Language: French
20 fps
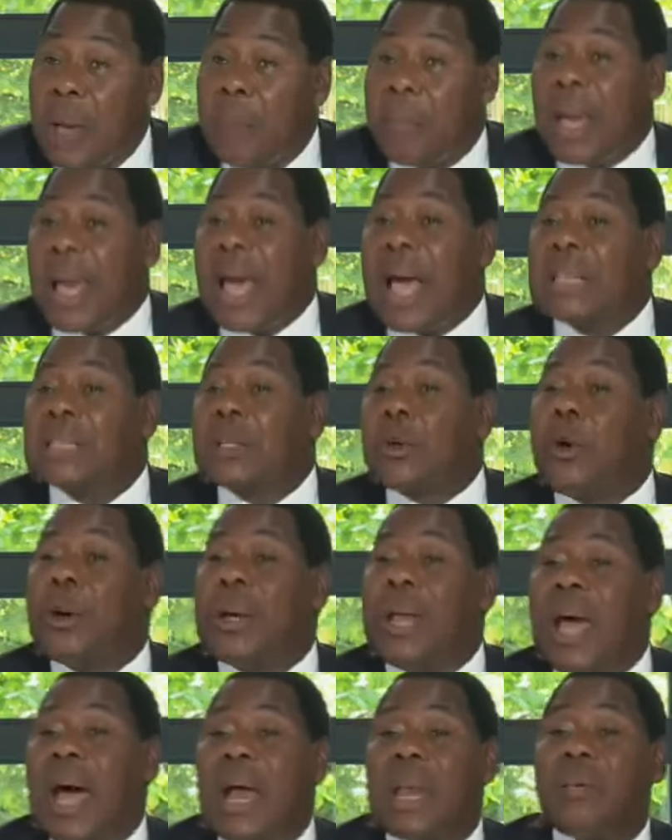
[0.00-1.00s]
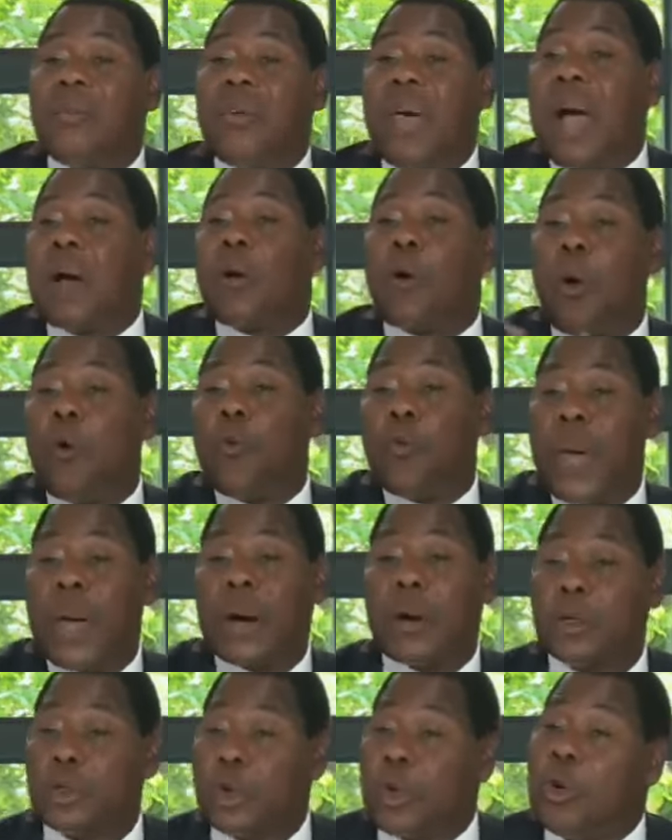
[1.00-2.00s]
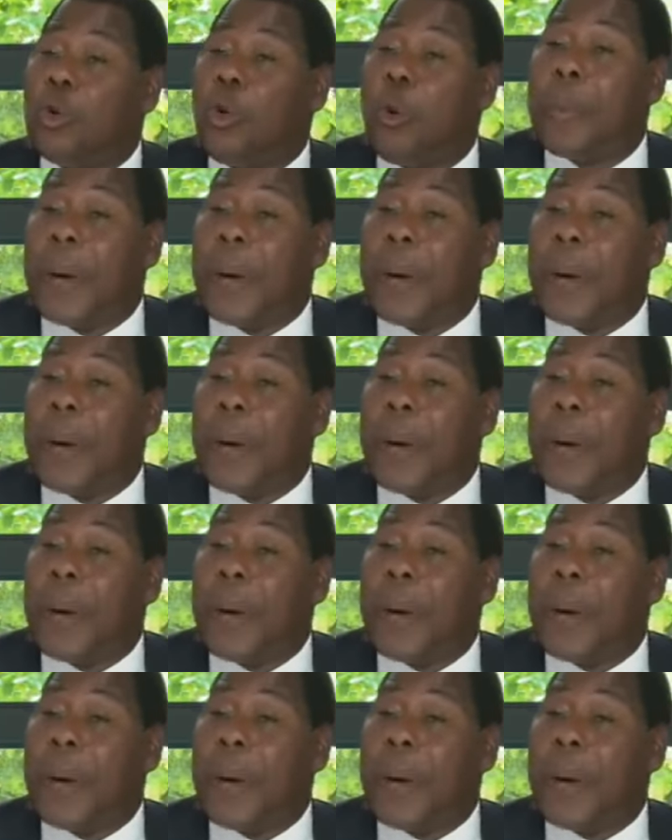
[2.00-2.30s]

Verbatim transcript: mais est-ce qu'on est arrivé à convaincre aujourd'hui nos